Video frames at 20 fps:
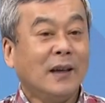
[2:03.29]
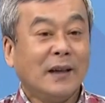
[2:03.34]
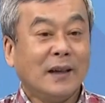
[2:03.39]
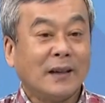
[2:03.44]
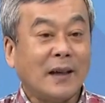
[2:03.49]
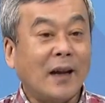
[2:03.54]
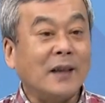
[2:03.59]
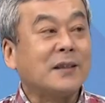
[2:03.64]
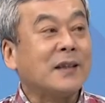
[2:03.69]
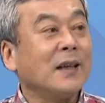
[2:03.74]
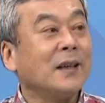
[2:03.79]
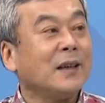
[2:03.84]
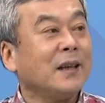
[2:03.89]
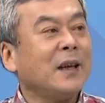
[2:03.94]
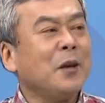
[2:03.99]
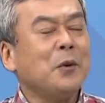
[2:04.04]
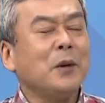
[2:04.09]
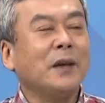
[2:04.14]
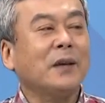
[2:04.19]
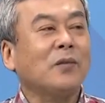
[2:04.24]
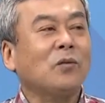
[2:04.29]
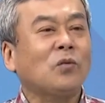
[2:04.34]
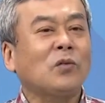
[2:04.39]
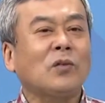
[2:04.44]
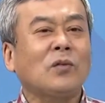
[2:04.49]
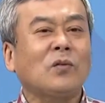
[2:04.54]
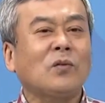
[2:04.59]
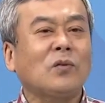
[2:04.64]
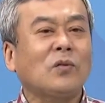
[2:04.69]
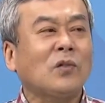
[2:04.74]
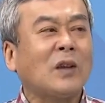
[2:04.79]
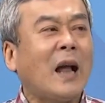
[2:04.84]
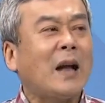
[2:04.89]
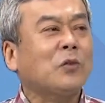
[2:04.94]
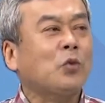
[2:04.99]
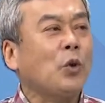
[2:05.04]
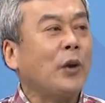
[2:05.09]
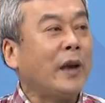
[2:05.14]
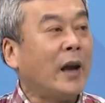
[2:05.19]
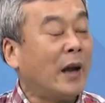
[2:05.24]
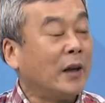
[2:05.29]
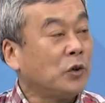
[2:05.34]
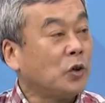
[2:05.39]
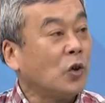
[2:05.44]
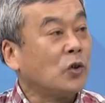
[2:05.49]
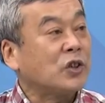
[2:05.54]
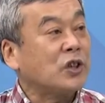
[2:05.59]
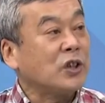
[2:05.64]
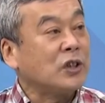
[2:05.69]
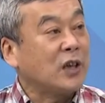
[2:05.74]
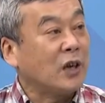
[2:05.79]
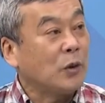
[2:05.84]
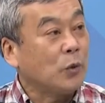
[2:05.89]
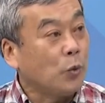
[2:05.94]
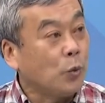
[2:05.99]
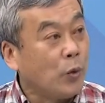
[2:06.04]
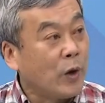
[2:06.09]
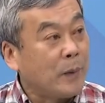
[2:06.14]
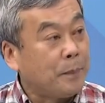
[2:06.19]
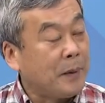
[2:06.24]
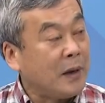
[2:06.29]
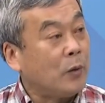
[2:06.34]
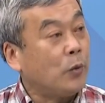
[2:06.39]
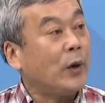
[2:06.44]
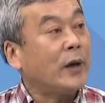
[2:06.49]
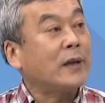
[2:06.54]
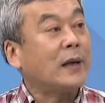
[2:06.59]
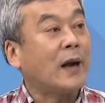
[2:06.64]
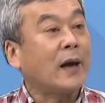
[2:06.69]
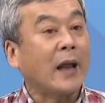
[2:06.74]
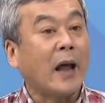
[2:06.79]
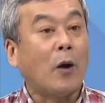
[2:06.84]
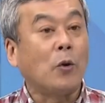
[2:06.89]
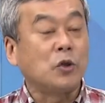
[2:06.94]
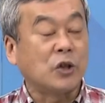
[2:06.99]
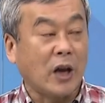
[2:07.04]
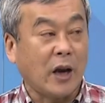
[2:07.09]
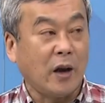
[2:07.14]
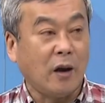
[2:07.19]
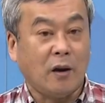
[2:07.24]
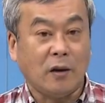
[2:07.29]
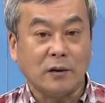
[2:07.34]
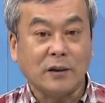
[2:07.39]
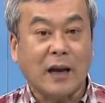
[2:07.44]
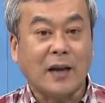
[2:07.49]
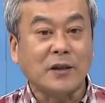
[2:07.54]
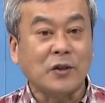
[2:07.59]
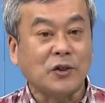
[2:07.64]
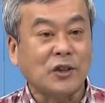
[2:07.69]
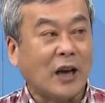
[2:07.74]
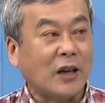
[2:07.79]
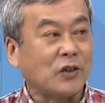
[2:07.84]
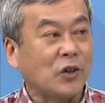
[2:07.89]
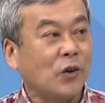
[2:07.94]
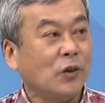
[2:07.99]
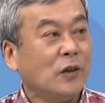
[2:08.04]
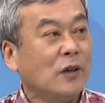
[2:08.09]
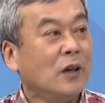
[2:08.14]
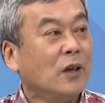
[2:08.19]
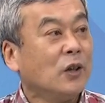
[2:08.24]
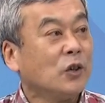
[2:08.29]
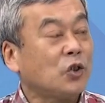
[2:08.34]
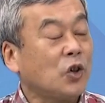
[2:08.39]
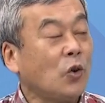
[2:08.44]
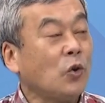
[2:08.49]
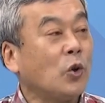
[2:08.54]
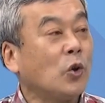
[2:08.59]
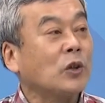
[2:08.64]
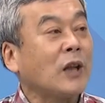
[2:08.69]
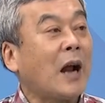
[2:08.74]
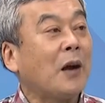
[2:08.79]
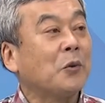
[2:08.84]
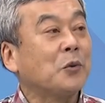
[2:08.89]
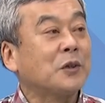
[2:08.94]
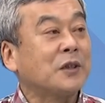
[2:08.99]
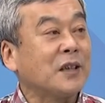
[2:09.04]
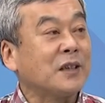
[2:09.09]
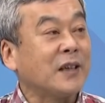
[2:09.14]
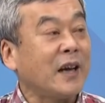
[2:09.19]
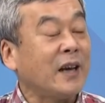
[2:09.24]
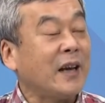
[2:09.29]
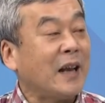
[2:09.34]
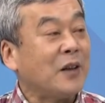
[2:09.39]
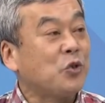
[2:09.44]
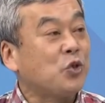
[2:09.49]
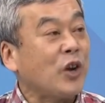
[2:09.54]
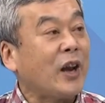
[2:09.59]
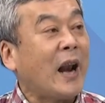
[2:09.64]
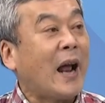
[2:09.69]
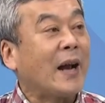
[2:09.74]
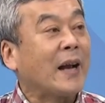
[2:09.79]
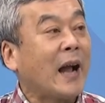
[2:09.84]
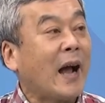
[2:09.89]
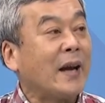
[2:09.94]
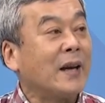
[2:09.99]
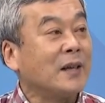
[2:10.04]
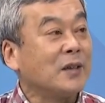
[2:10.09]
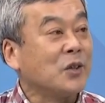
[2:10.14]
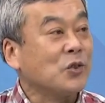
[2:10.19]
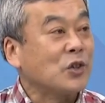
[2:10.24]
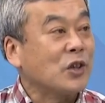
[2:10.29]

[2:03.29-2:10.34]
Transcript: 可是因为他对很多事情未必非常了解哈，他就想说中国大陆这些年最难堪的就是